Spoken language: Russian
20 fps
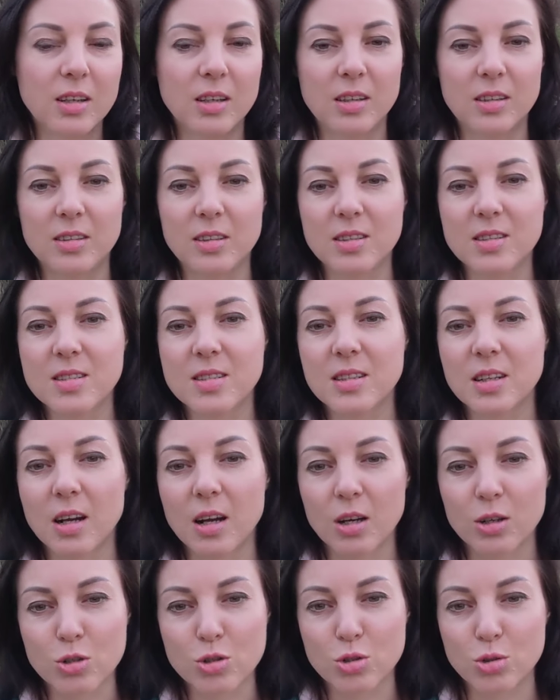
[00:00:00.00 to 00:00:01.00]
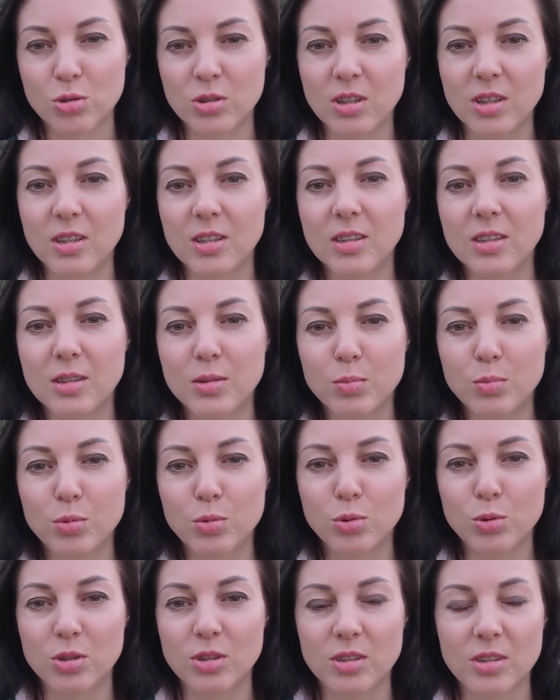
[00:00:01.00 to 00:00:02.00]
этот страх, что денег не
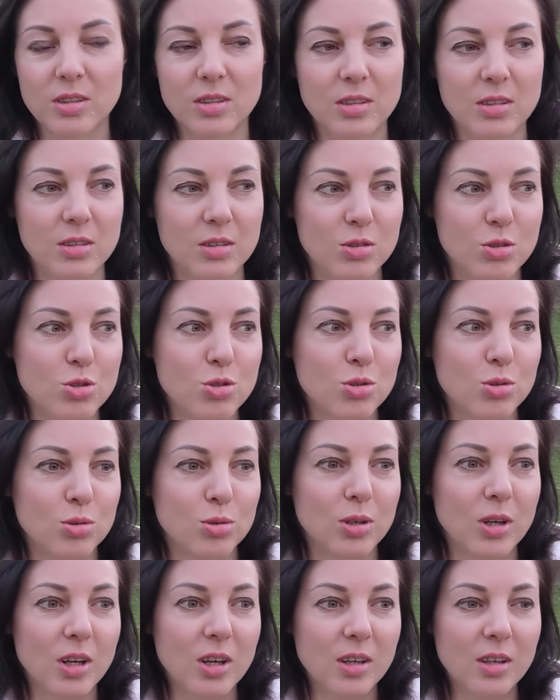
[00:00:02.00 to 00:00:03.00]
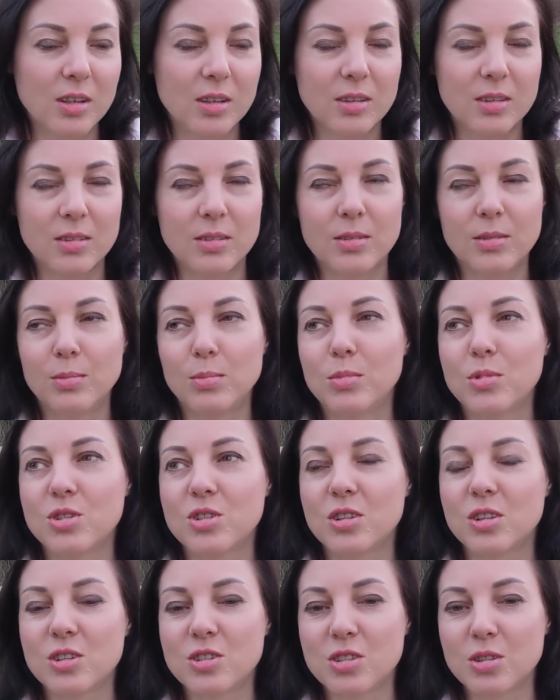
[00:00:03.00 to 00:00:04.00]
будет, э, что э, мы
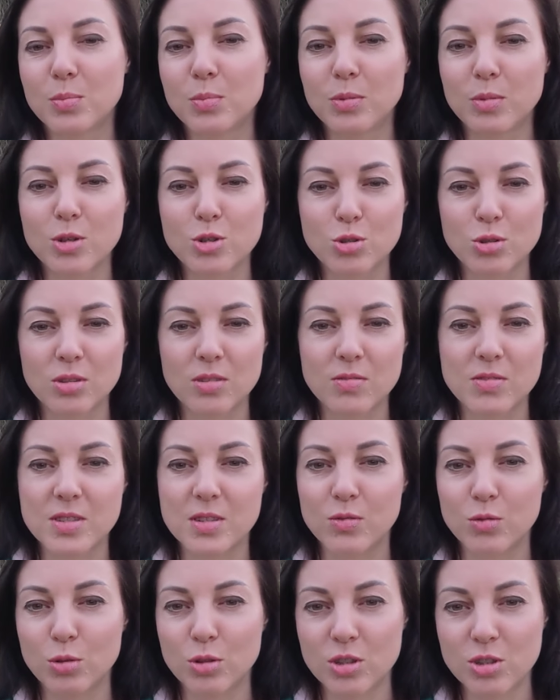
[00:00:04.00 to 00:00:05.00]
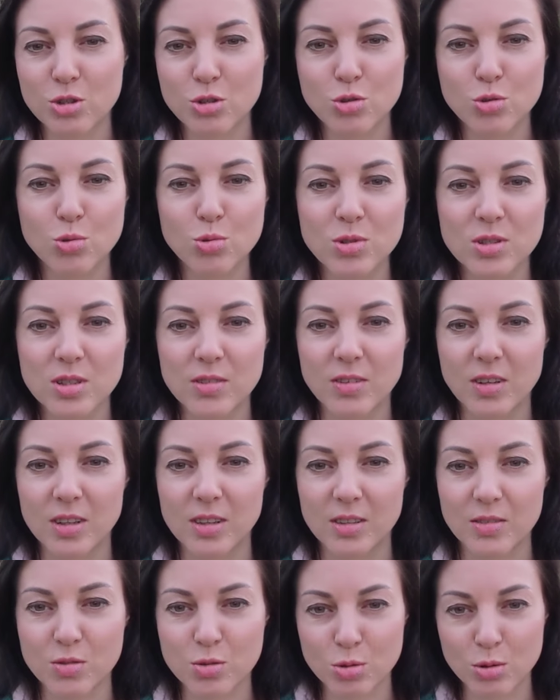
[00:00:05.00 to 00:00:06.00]
же должны понимать, что это всего лишь чувство,
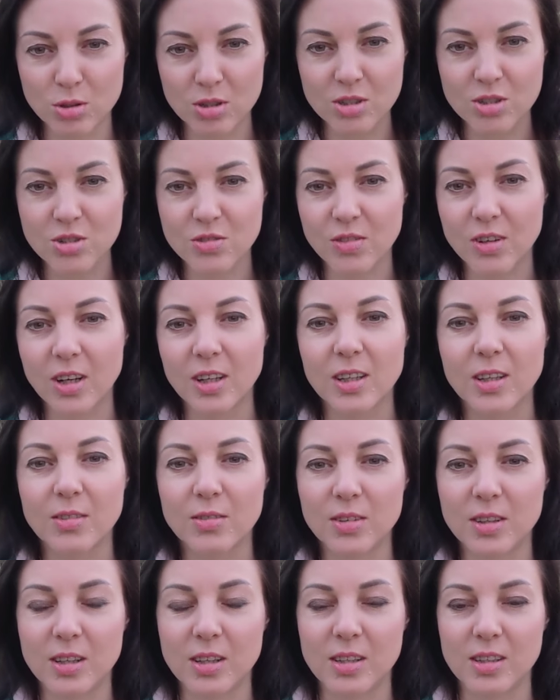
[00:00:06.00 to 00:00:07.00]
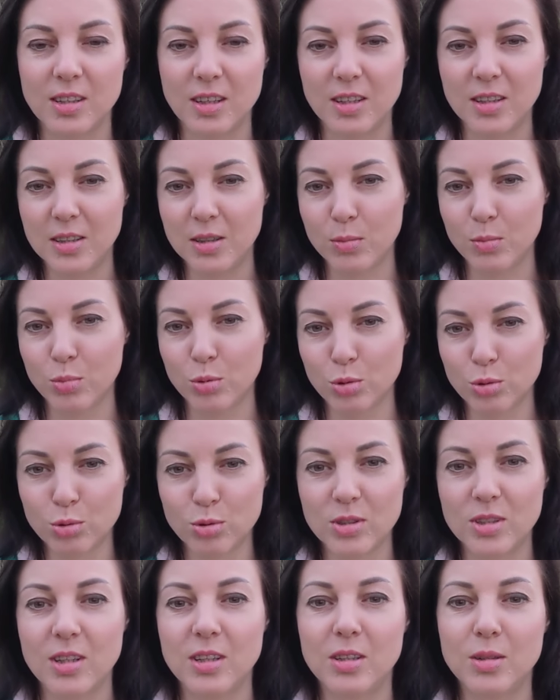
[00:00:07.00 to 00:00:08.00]
это все лишь в голове. Деньги
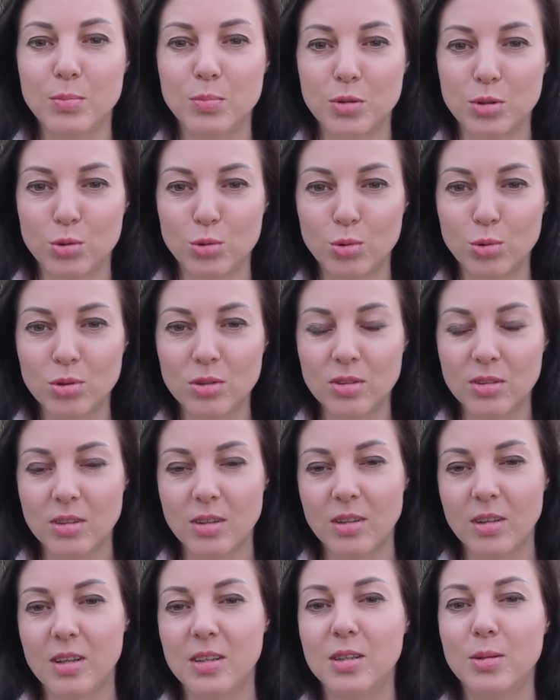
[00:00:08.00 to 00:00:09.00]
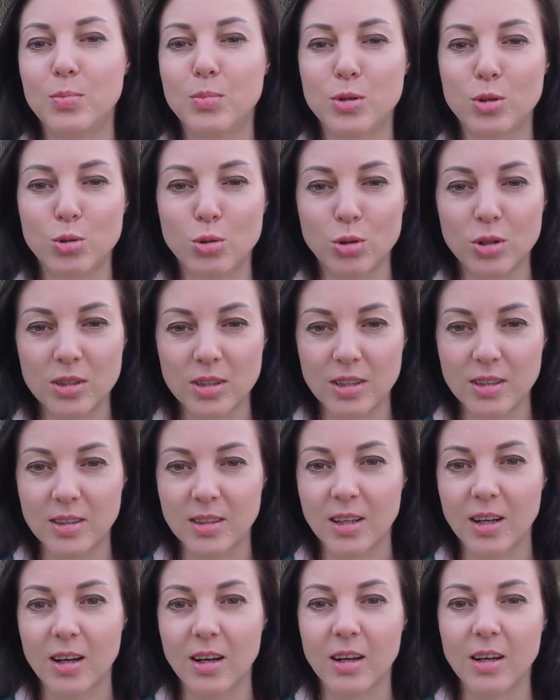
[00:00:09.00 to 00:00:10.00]
будут, деньги придут, они приходят
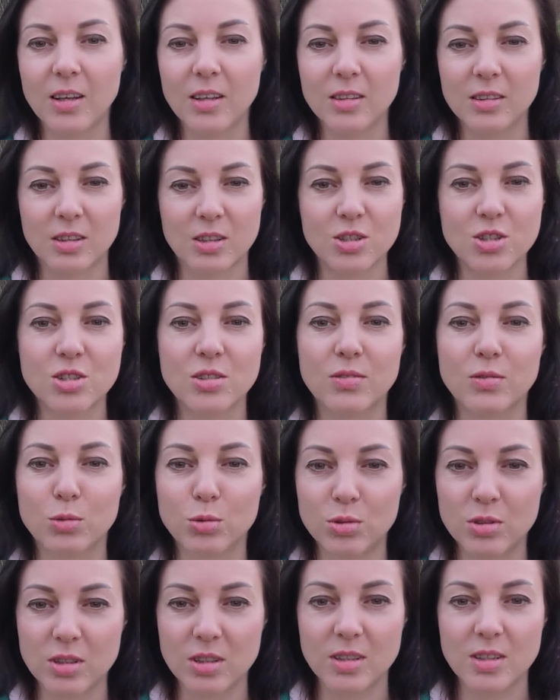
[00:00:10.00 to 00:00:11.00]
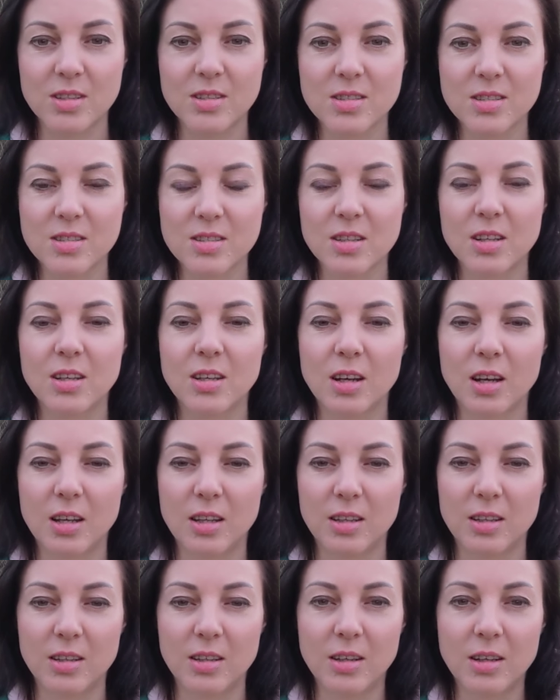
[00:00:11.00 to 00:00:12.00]
на наше внутреннее
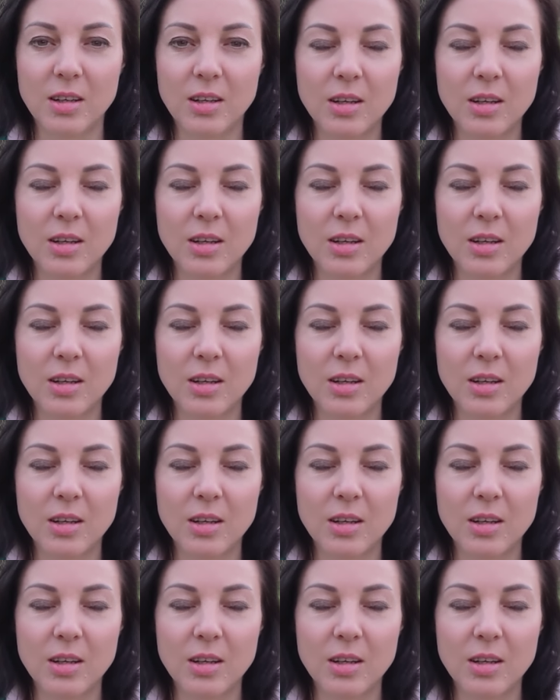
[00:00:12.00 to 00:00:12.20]
состояние.